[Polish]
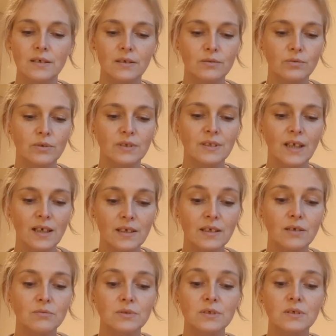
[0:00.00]
który
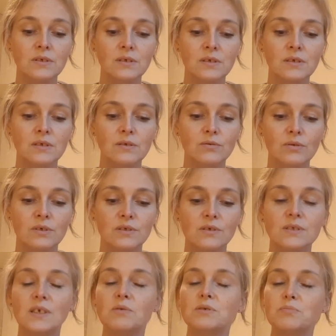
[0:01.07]
nagrał i, i który
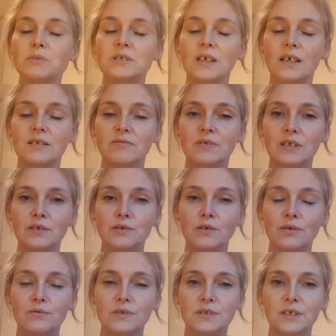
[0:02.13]
został spisany w tej
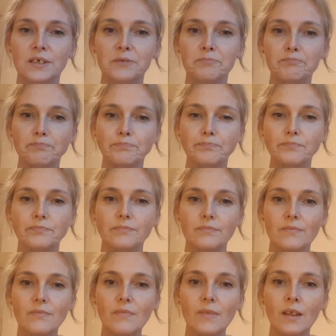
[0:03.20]
książce
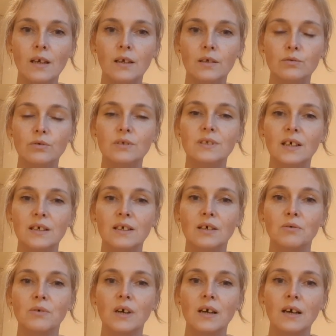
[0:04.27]
E, który
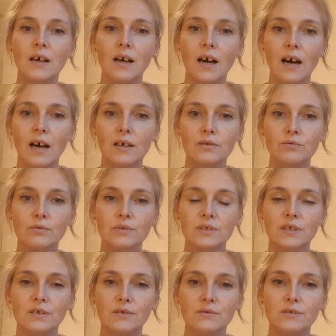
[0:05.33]
nagrał Artur
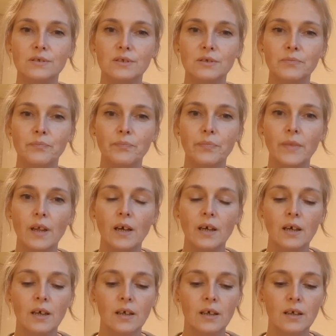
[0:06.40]
Ceroński.
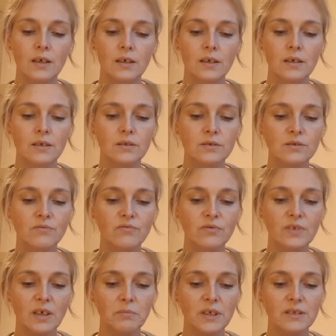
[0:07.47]
E, to są
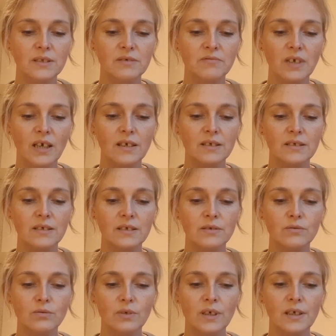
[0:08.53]
fundamenty wiary,
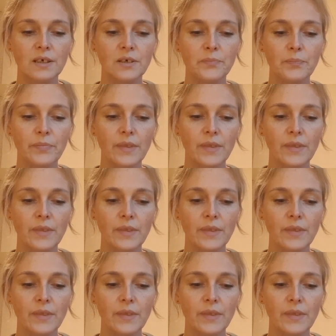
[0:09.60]
które e,